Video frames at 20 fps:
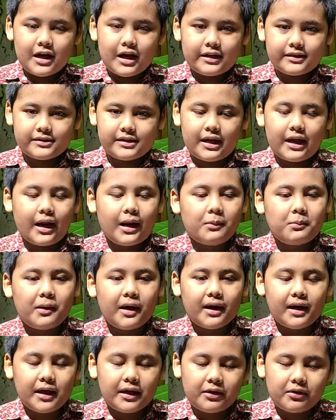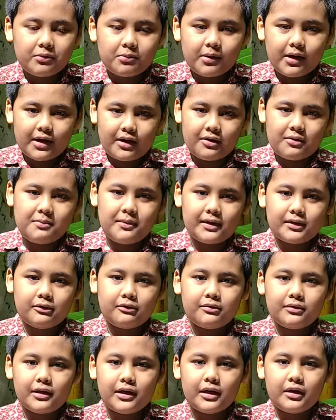Assalamualaikum
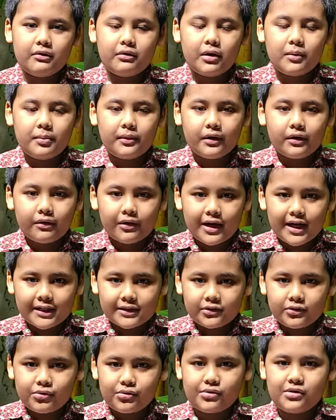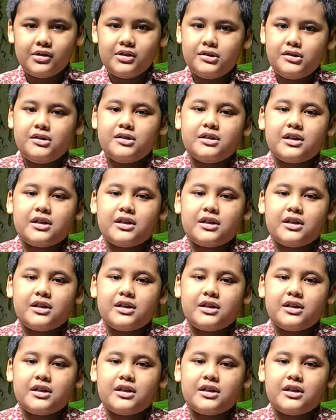warahmatullahi wabarakatuh.